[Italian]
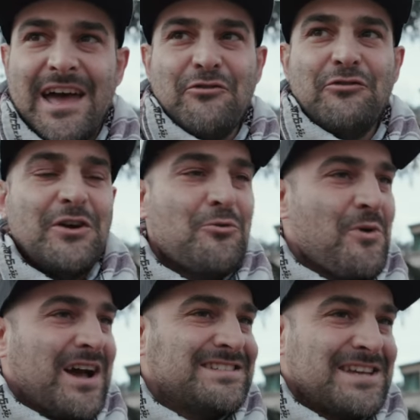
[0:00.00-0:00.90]
figura
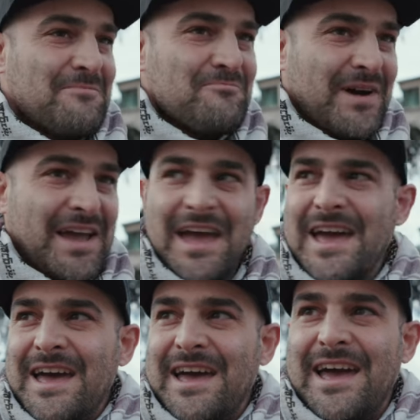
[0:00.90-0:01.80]
figura sempre,
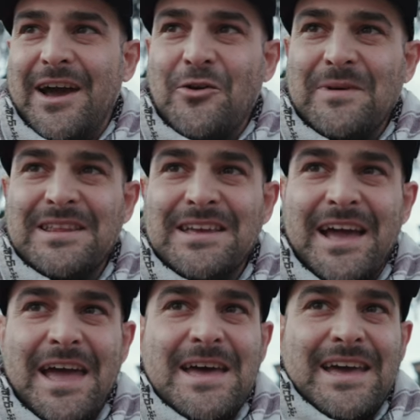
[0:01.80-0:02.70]
eh, come
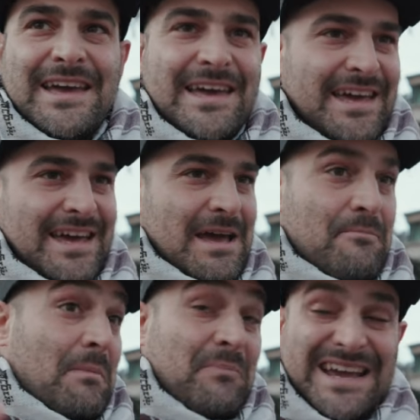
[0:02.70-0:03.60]
dire, eh,
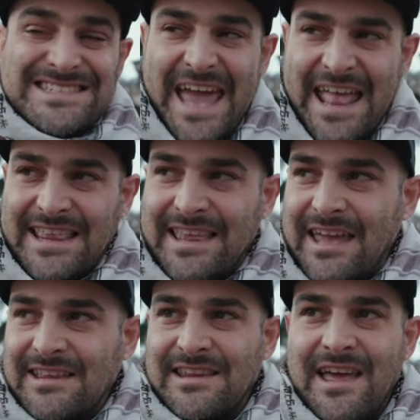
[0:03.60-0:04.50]
presente
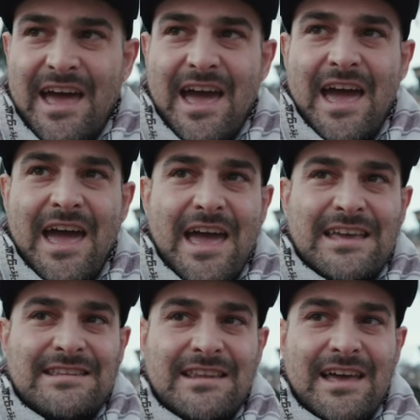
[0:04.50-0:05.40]
in, eh,
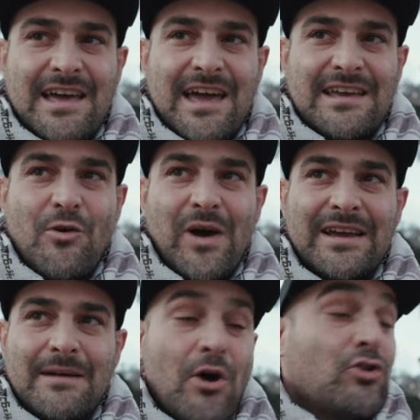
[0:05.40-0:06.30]
in, eh, in,
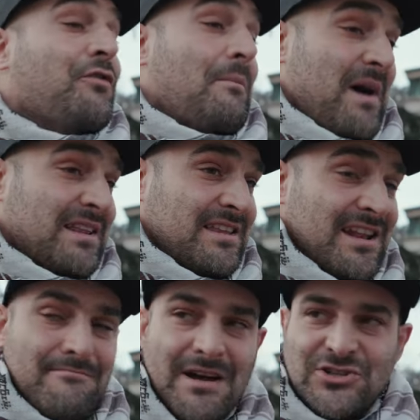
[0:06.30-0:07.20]
qualche modo, fa parte
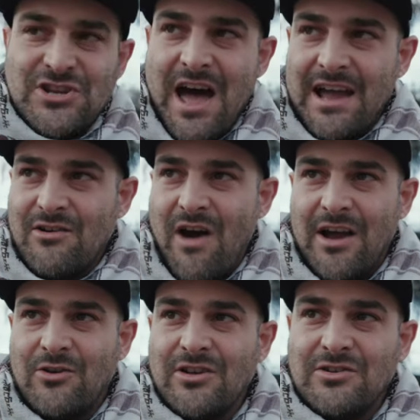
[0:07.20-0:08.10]
dell'immaginario
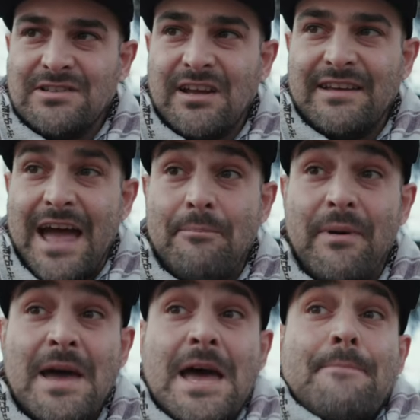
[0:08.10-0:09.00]
ecco, dello street
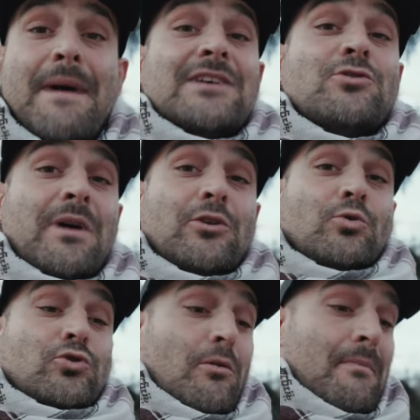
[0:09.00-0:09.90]
rap, ma
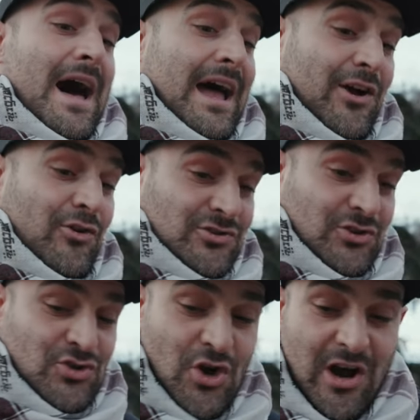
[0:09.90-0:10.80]
soprattutto Marcos
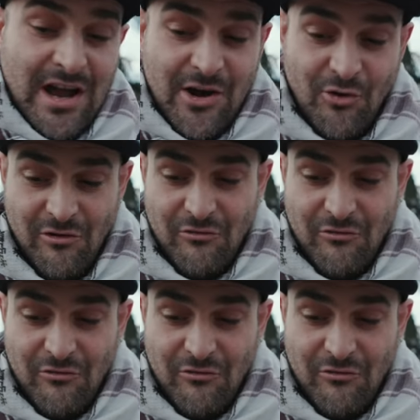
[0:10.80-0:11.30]
gioca col